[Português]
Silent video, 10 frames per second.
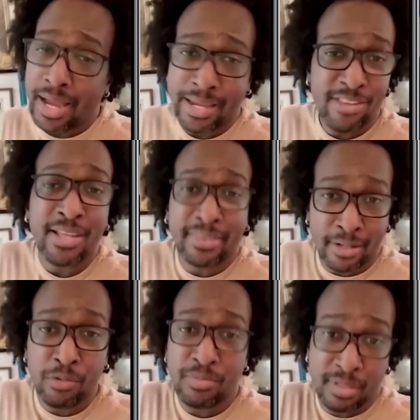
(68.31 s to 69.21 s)
A gente tá
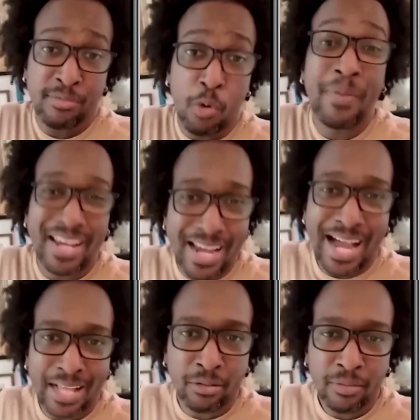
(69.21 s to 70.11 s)
tendo, sendo
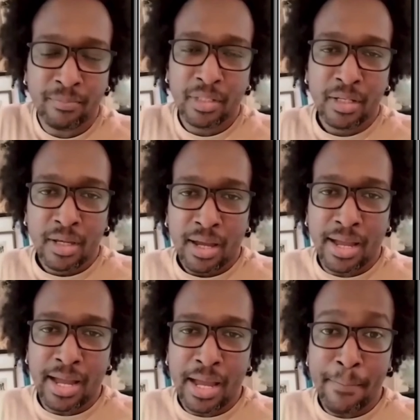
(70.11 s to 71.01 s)
obrigado
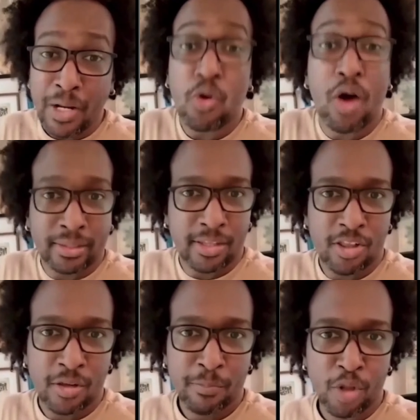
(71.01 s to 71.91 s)
a abrir
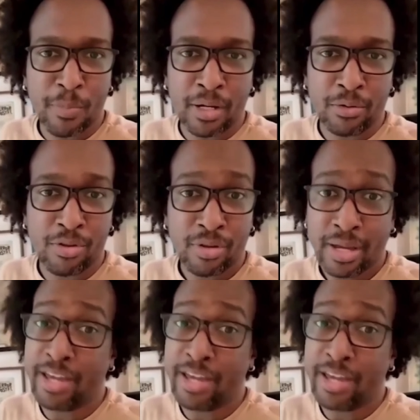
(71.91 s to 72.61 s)
cotas pros brancos.